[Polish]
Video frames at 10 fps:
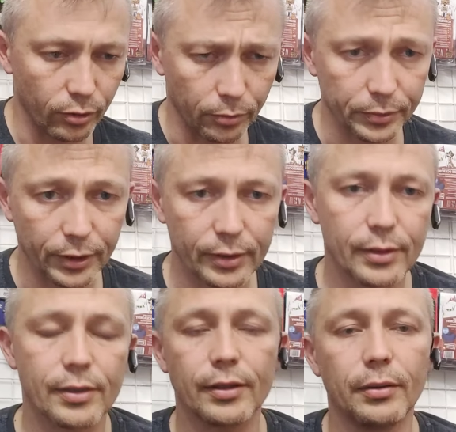do mnie
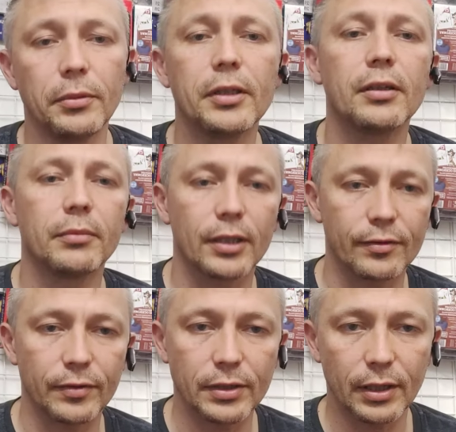z imieniem,
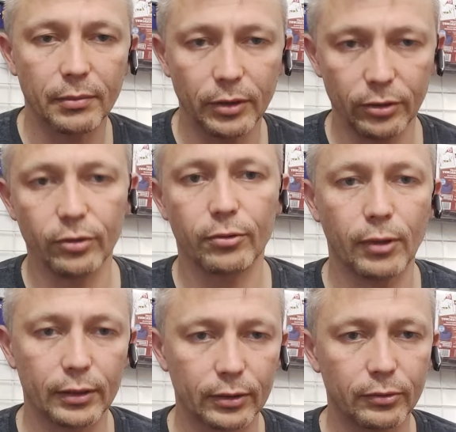nazwiskiem i
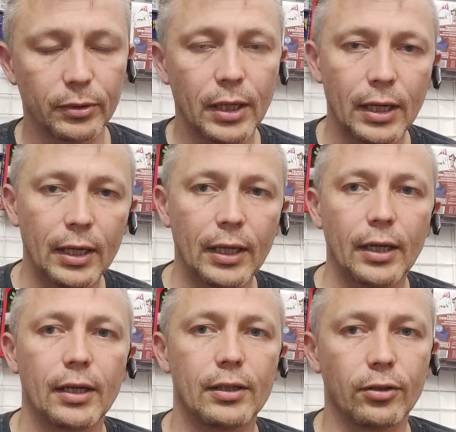dokładną,
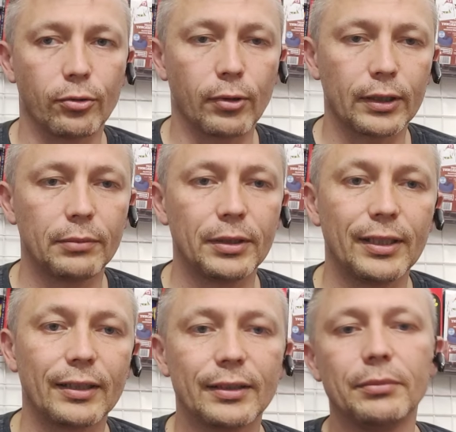e,
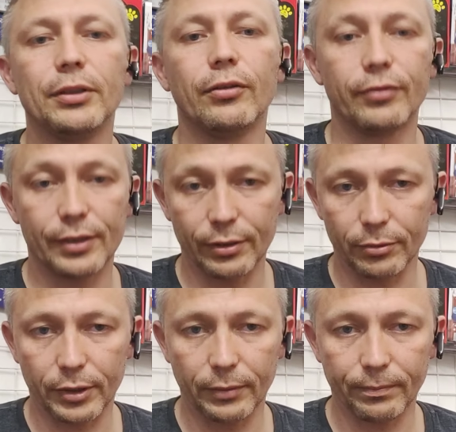dokładnymi danymi do
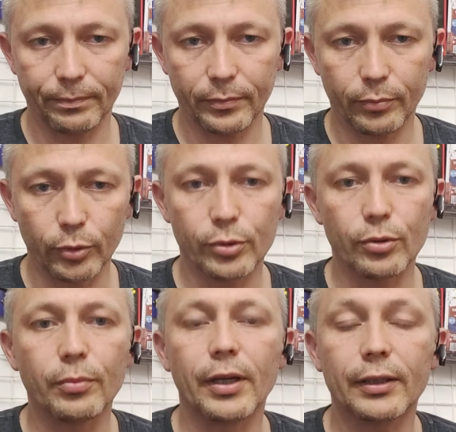wysyłki.
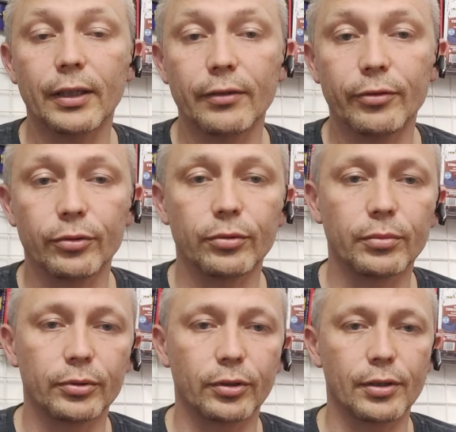Plus numer telefonu,
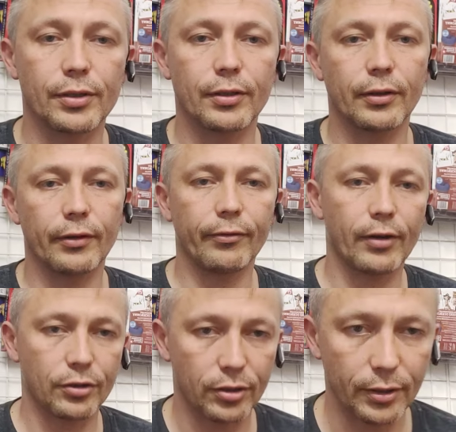bo to jest e,
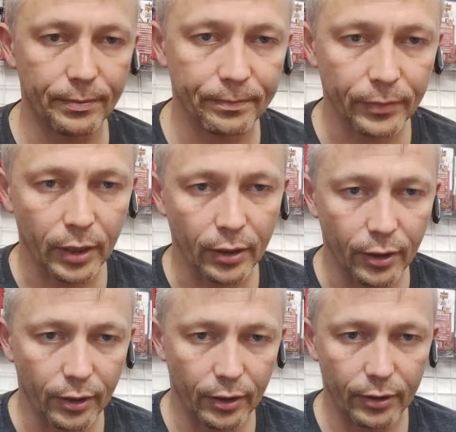ważne
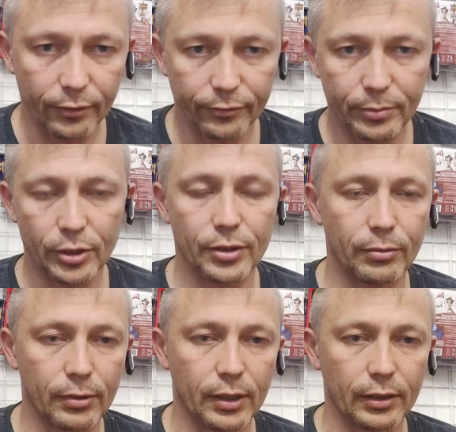e, w
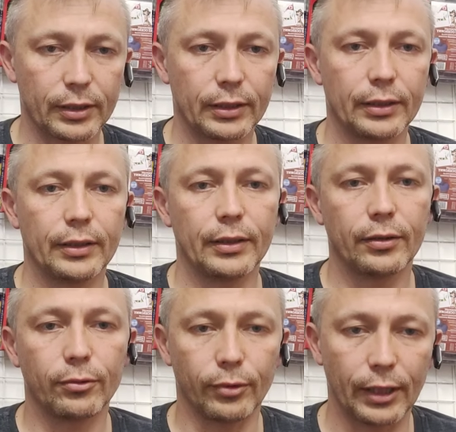przesyłkach
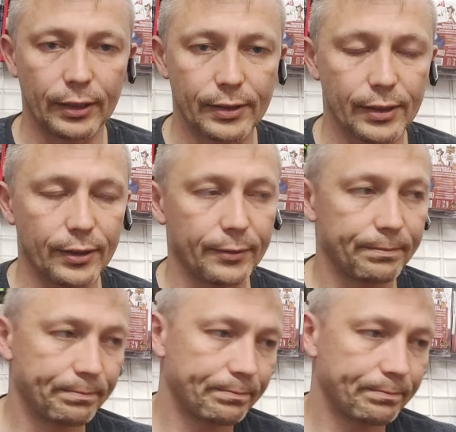kurierskich.